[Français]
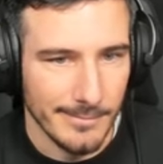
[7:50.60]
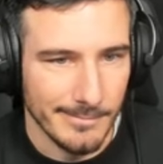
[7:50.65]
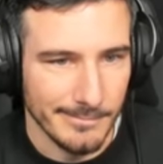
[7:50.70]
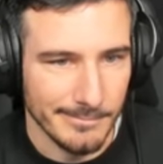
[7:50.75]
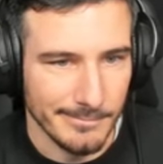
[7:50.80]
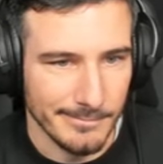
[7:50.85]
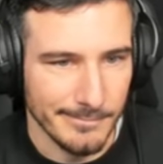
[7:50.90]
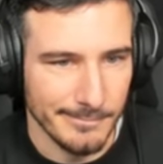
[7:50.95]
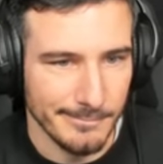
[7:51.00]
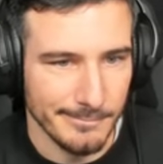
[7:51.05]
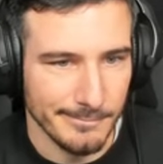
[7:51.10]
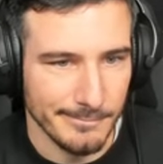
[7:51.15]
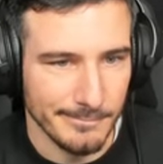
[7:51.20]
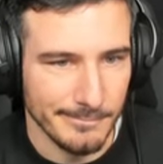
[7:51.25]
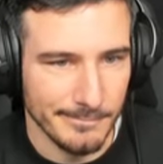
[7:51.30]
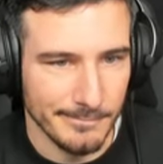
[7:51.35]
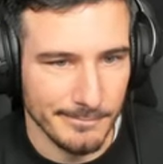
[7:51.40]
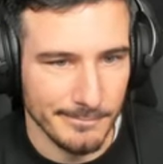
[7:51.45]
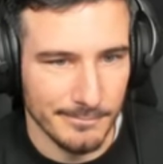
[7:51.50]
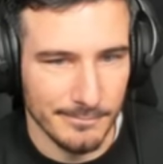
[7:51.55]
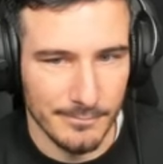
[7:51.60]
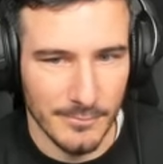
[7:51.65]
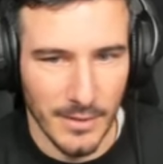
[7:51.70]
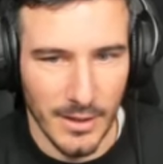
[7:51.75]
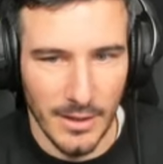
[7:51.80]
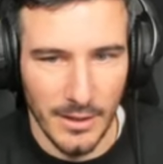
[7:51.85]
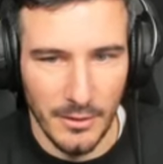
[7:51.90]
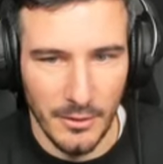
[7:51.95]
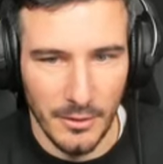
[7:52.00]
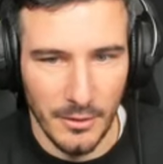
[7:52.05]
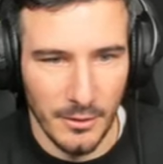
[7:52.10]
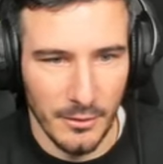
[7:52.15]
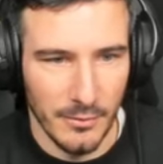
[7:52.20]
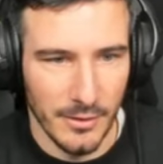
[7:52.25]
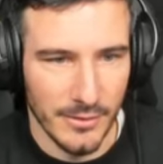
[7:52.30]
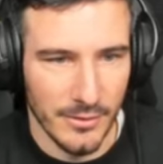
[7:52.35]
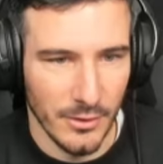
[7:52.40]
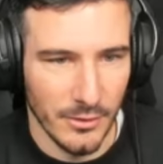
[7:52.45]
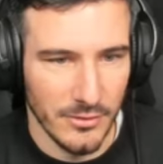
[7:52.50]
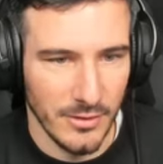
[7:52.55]
Hmm, et euh, on
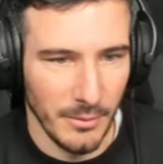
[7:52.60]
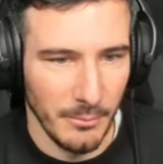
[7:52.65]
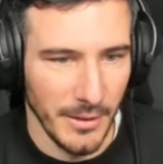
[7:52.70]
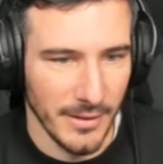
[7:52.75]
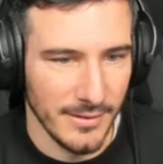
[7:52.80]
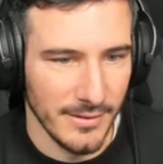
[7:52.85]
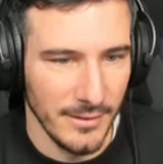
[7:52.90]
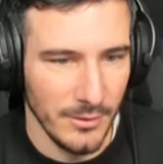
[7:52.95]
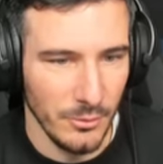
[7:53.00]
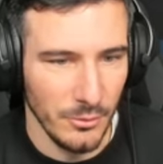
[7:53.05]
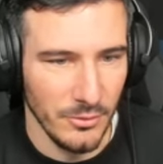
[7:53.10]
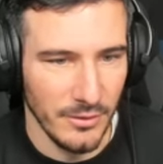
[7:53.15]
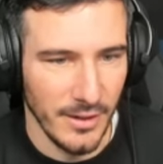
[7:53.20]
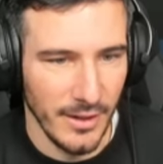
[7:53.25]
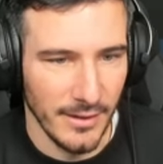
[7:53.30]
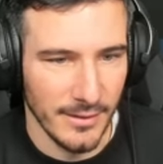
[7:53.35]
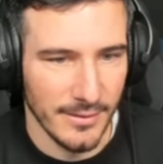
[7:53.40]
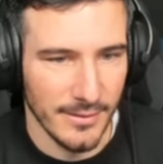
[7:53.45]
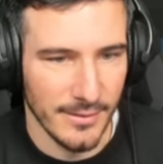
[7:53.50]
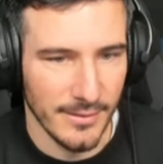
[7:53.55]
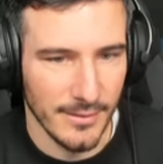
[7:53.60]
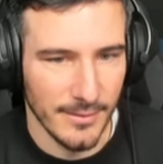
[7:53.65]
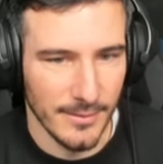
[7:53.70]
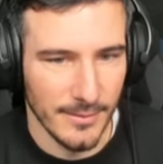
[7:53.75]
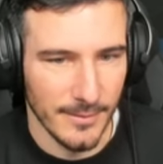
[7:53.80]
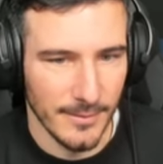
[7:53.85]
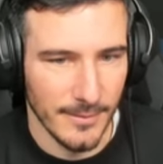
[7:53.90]
va sortir Marcelino Dias